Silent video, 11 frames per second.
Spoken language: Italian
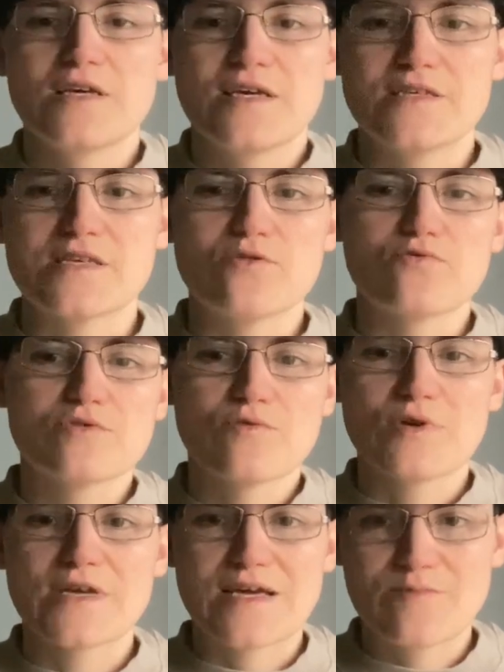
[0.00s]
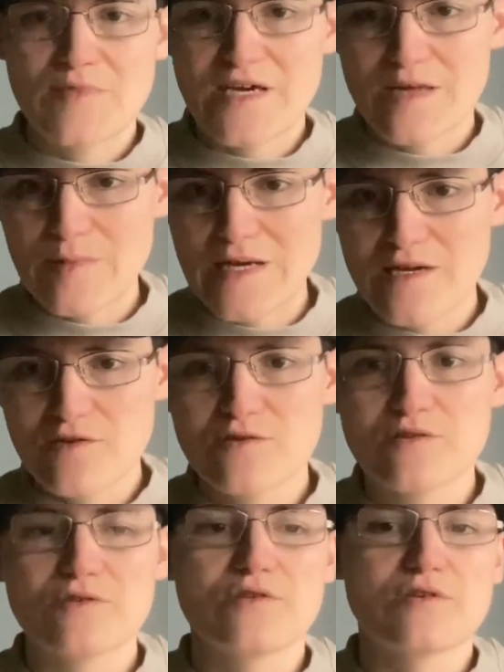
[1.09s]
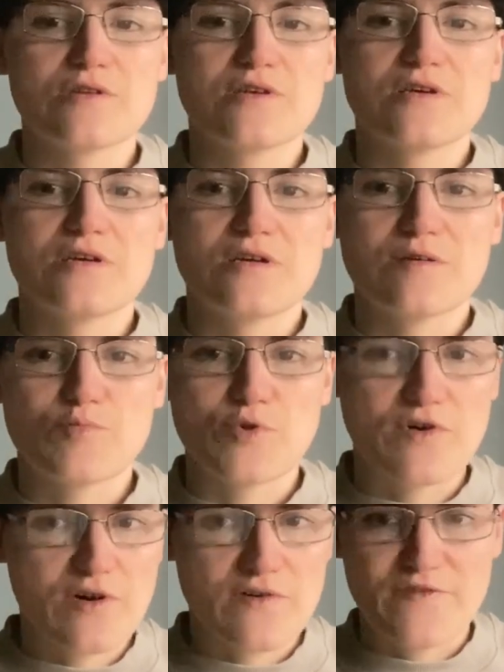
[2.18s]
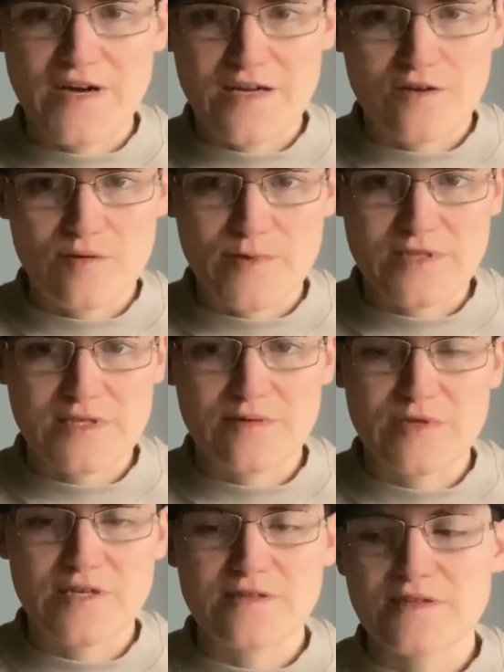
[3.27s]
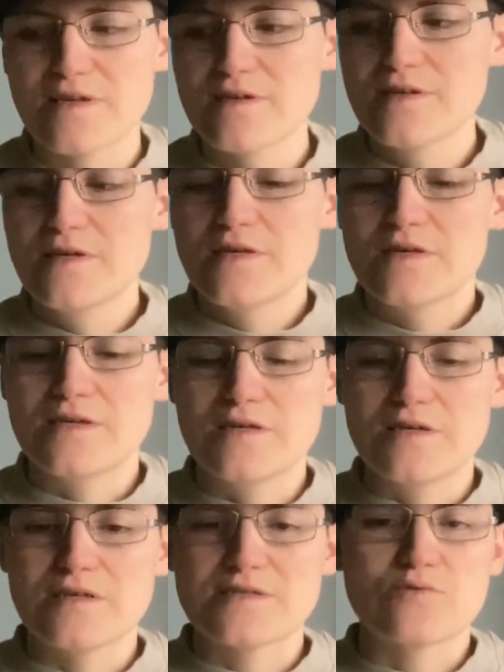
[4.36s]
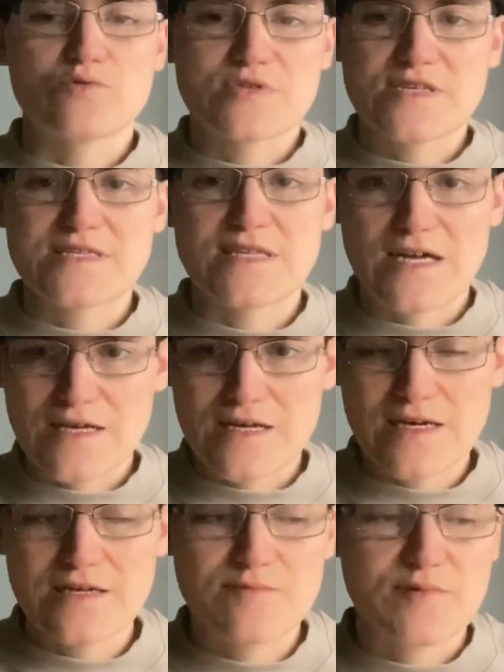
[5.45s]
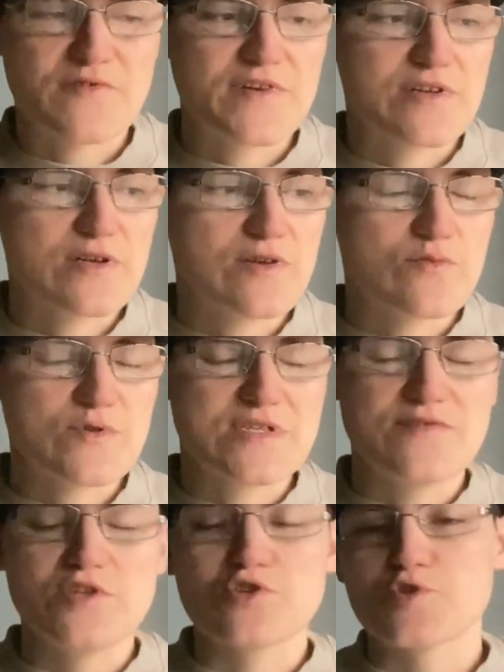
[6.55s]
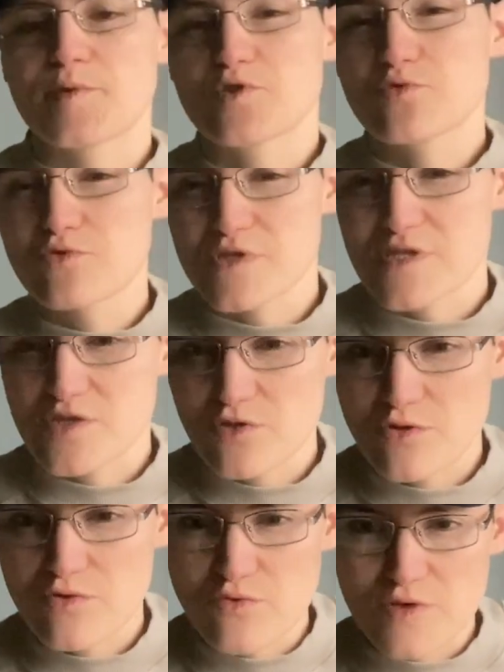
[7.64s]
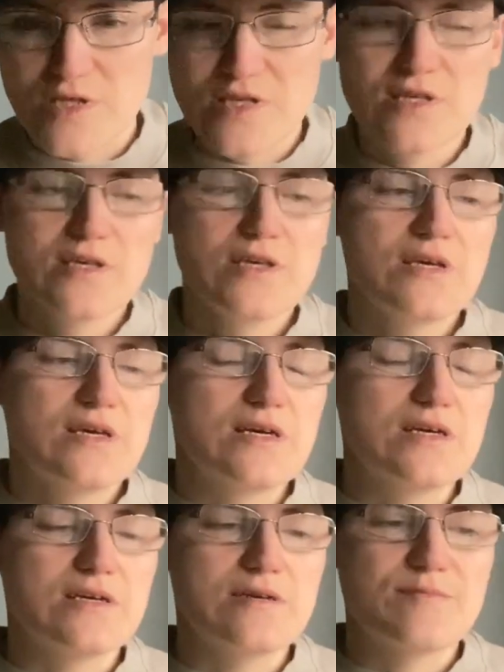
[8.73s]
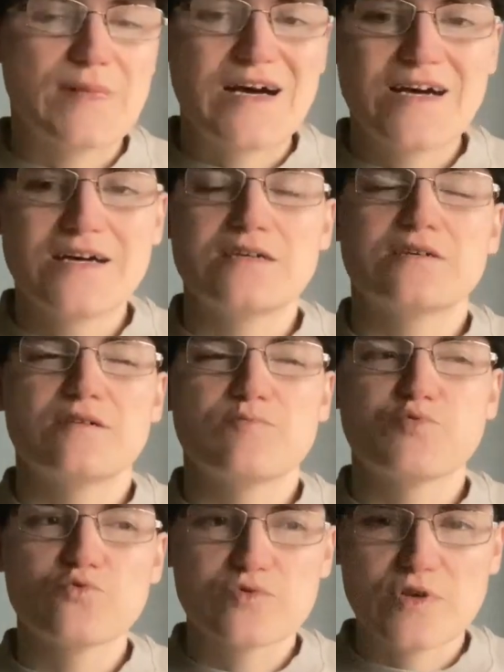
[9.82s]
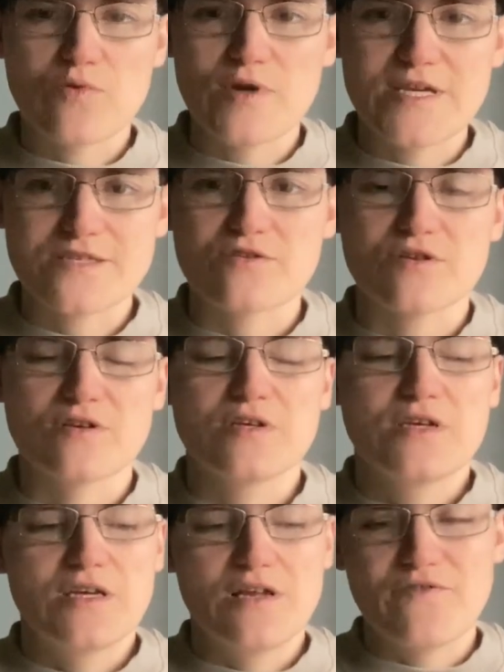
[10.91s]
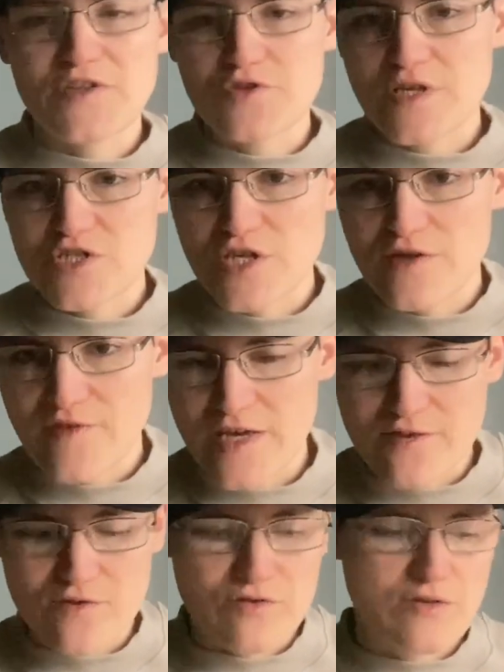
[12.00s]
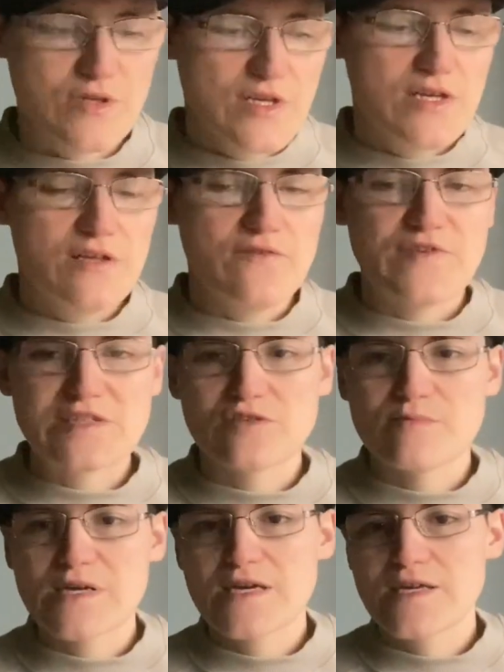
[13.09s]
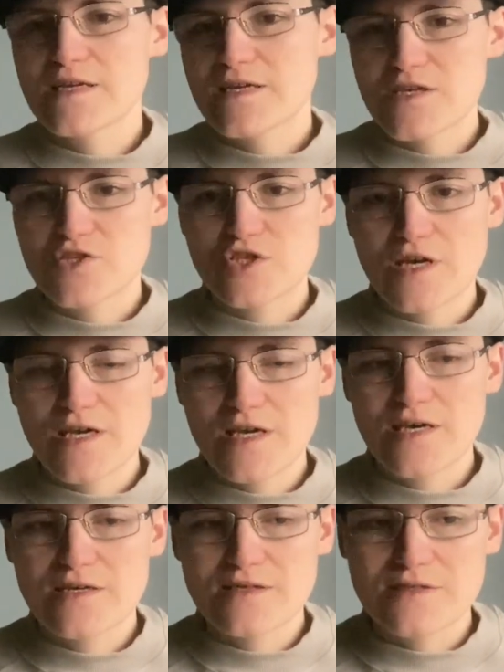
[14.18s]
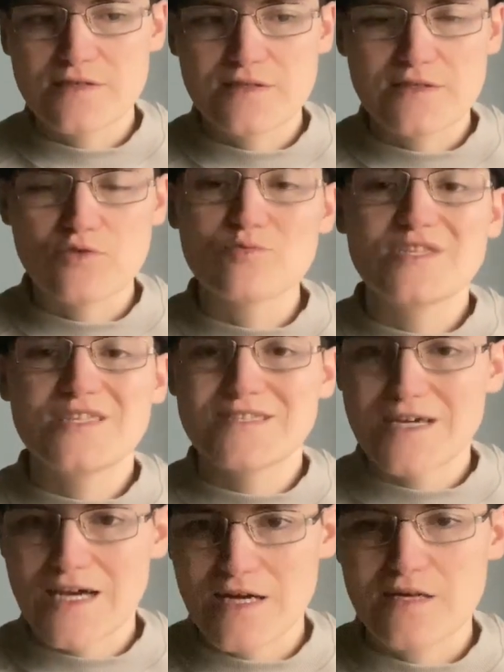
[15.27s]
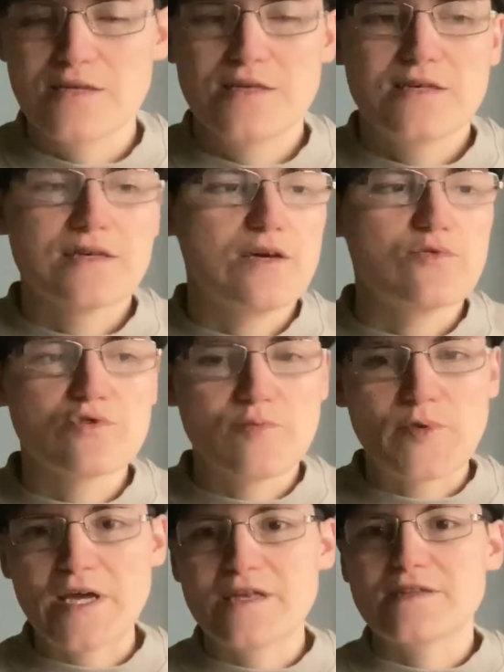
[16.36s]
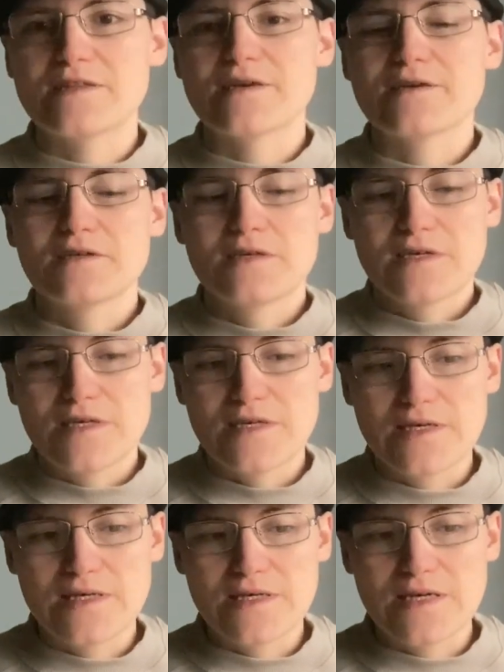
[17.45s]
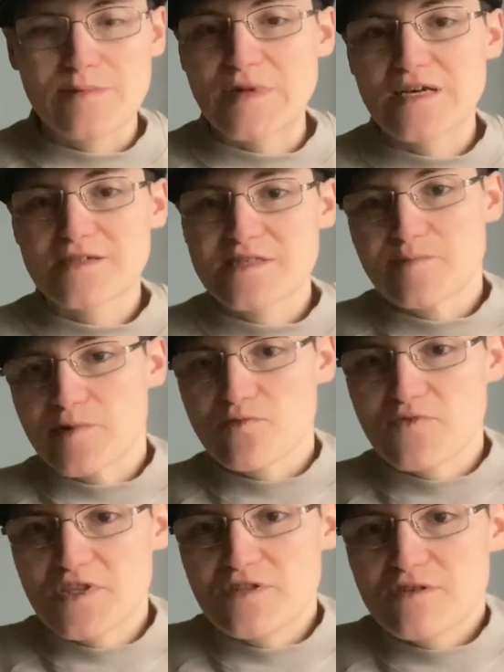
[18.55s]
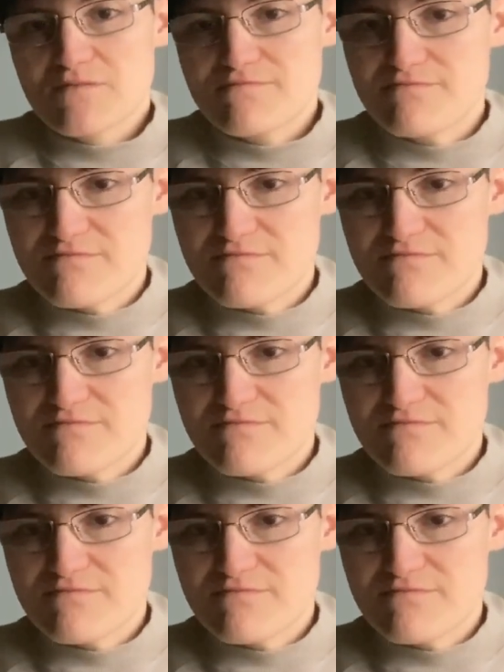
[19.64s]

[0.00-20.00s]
e se uno vuole cambiare mano non eh, può farlo praticamente eh, se uno si stanca per fare questi video soprattutto se sono lunghi eh, ma eh, il punto è questo, il fatto che c'è il vento, il fatto magari che c'è eh, l'umidità che uno prende e eh, ammalarsi per un video